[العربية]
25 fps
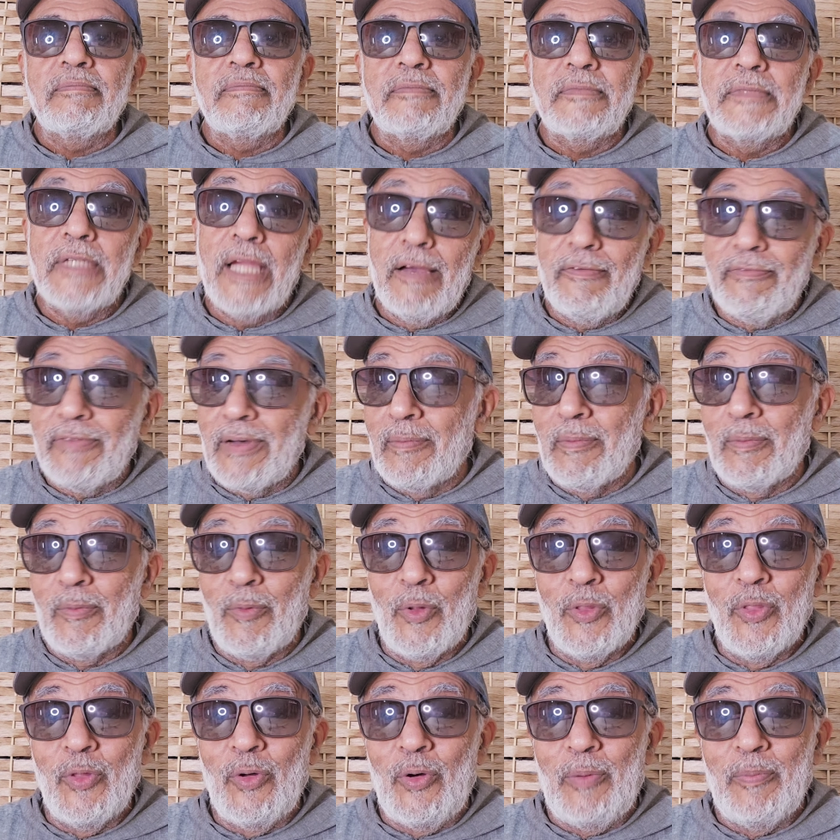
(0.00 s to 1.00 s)
يفهم
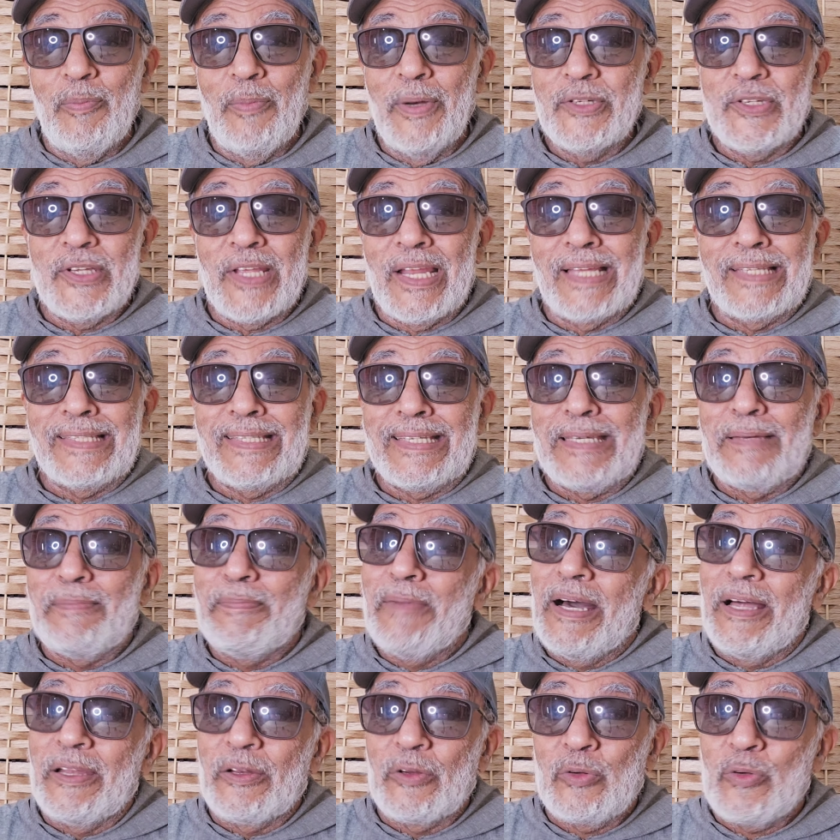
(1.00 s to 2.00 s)
الموضوع مسألة
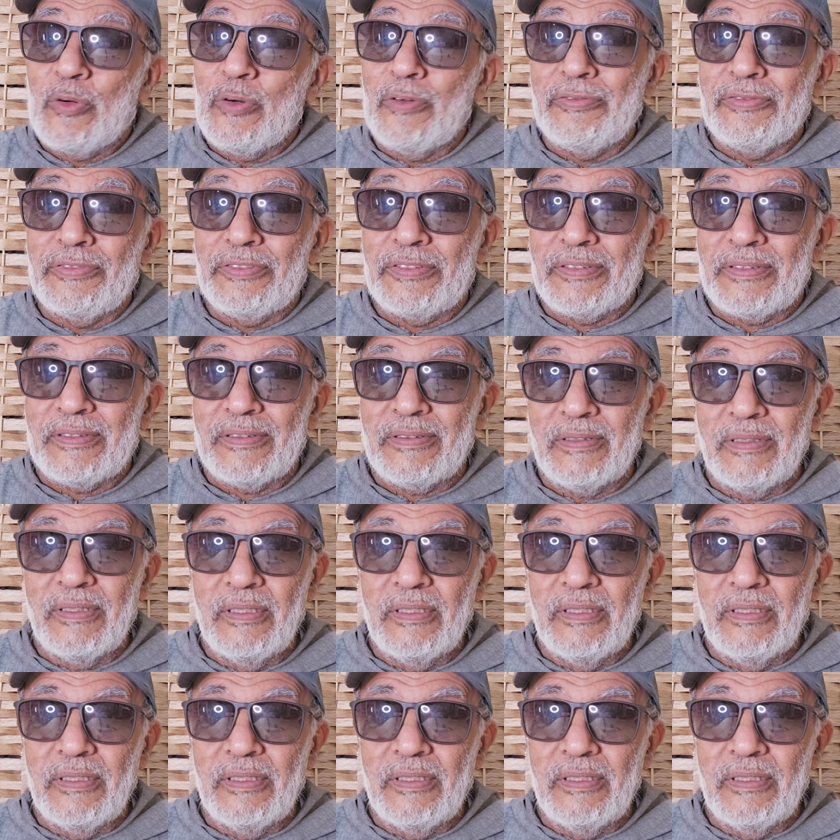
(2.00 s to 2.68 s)
إيمان كفر